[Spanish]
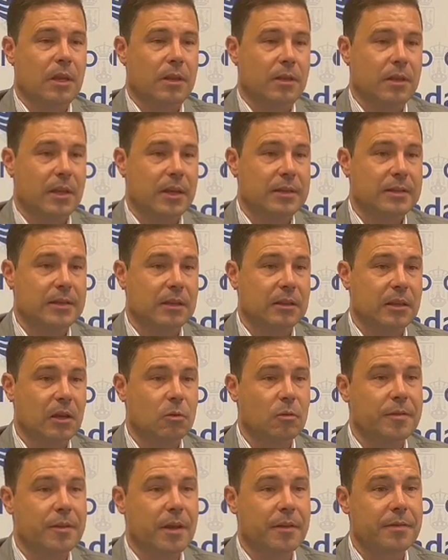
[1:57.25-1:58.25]
de Santa
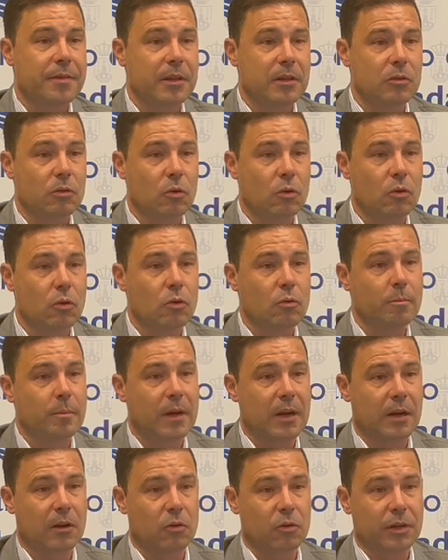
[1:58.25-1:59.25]
Lucía 102
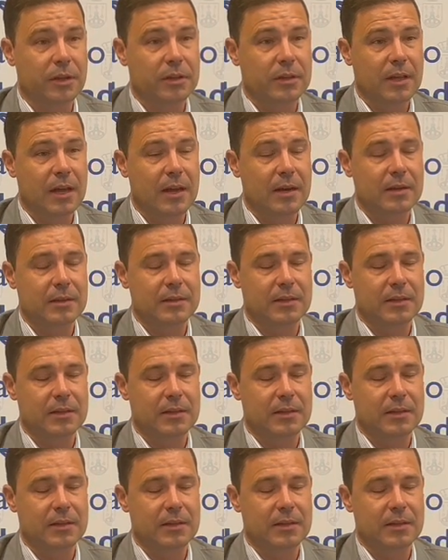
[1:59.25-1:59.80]
para conectar